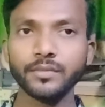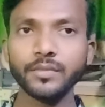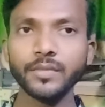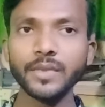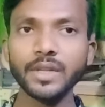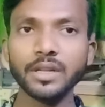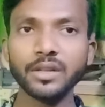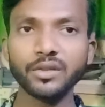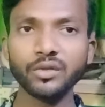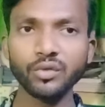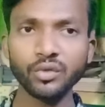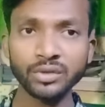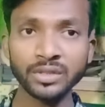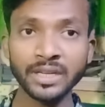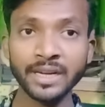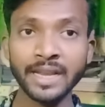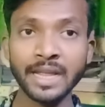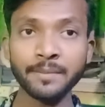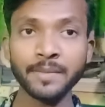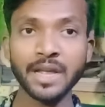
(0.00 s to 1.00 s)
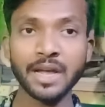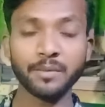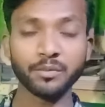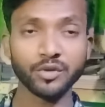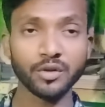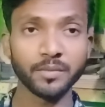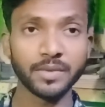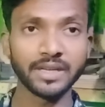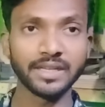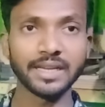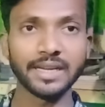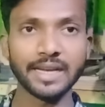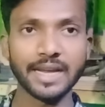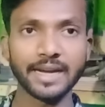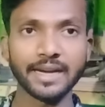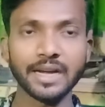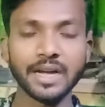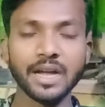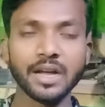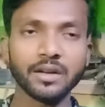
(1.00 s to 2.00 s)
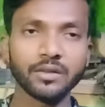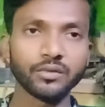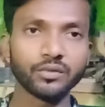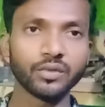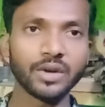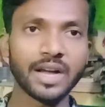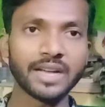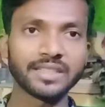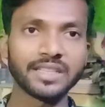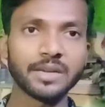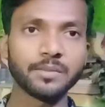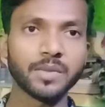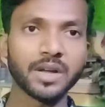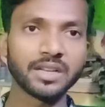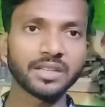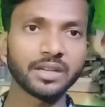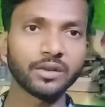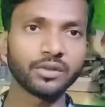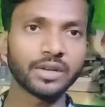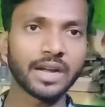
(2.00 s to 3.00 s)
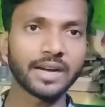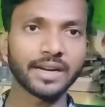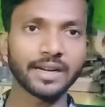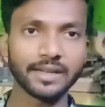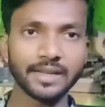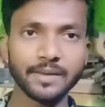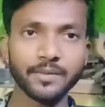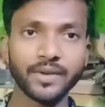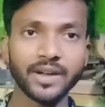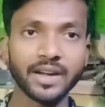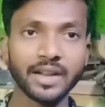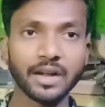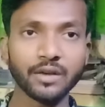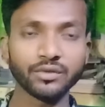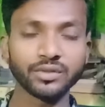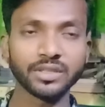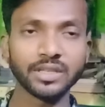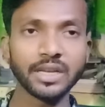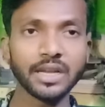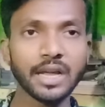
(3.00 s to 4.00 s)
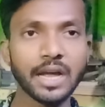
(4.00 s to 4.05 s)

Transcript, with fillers: तो उस एरिया में आपको भेजा जाएगा वहाँ से पल्सर उठा करके वेयर हाउस से